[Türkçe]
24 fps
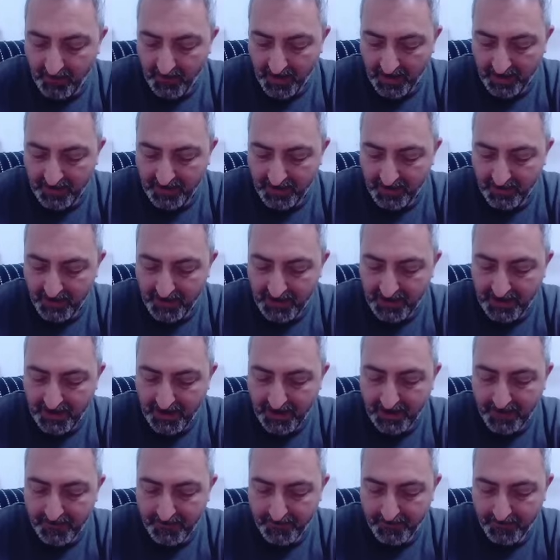
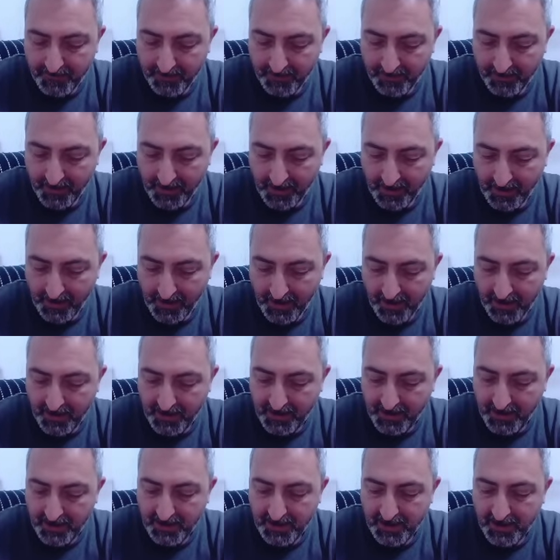baktığımızda
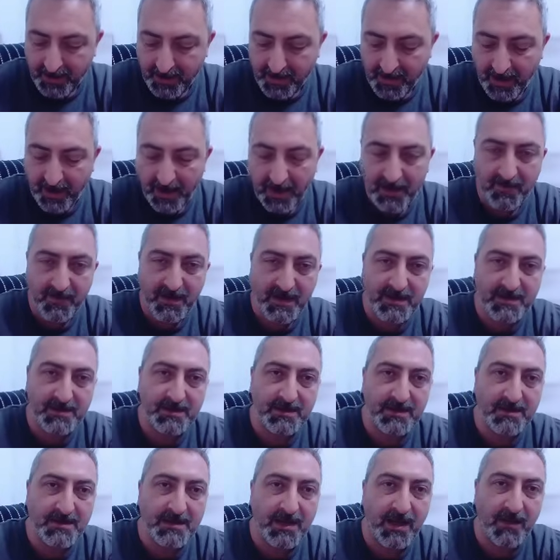arkadaşlar
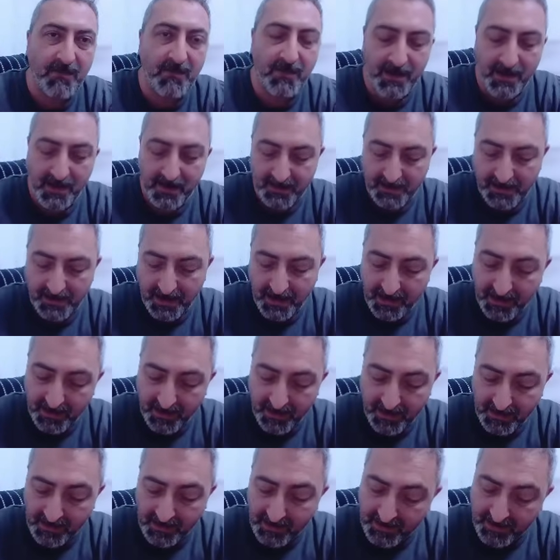Alves tavana
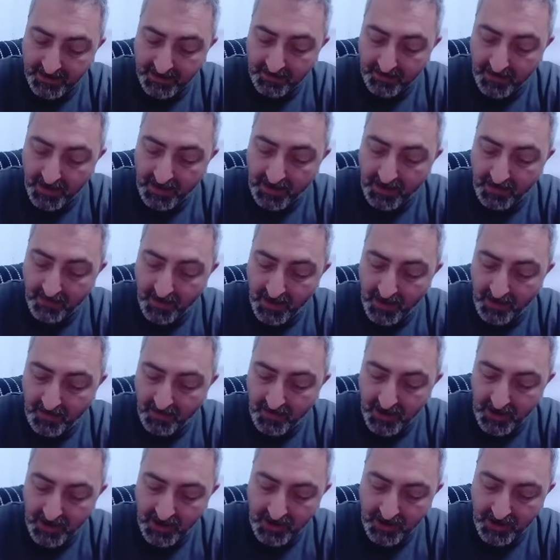tekrar gitmeyi
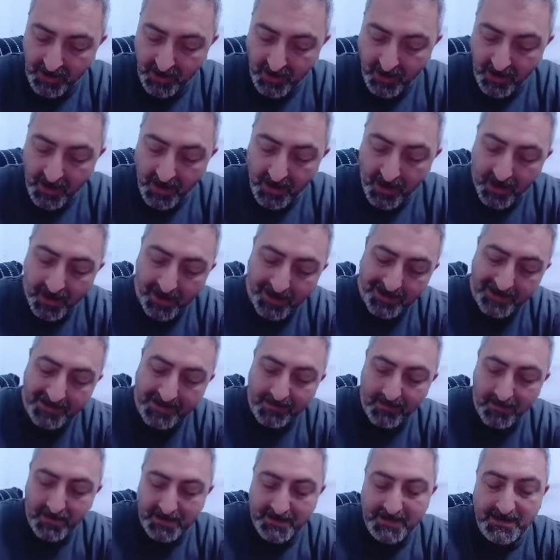bitmiş.
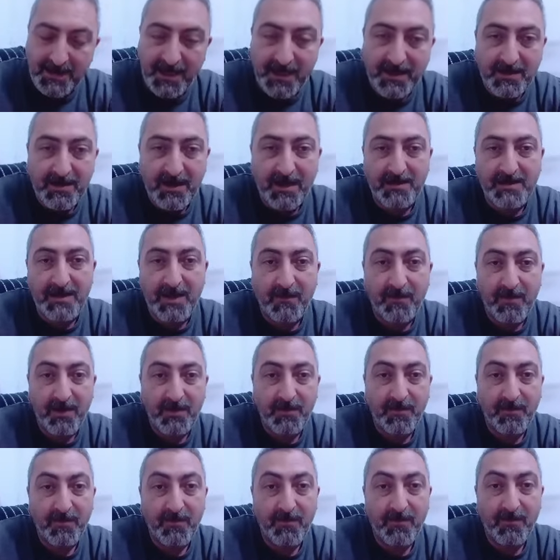Artemis tekrar tavan
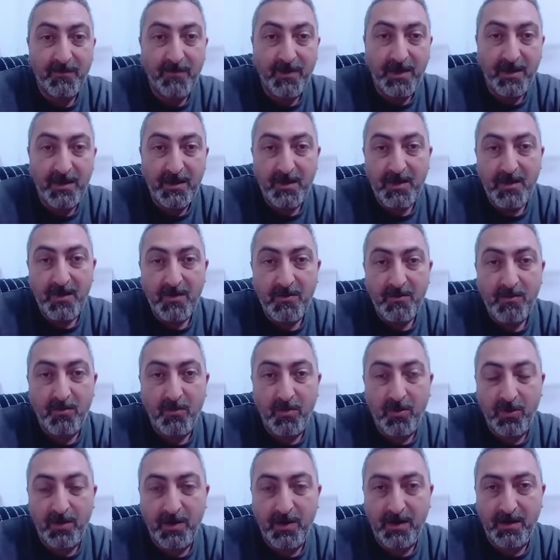ve
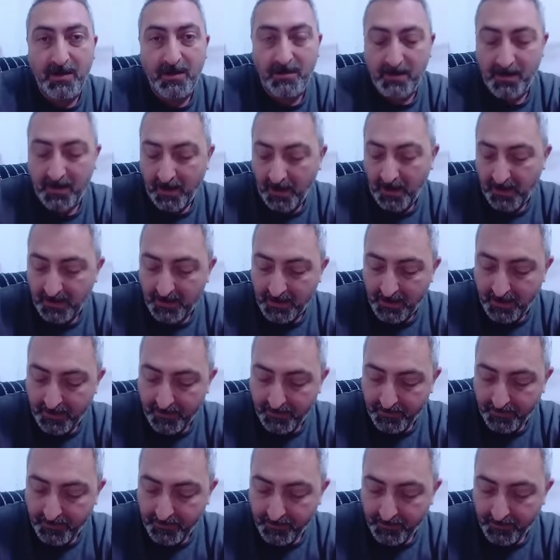Morgan halıda,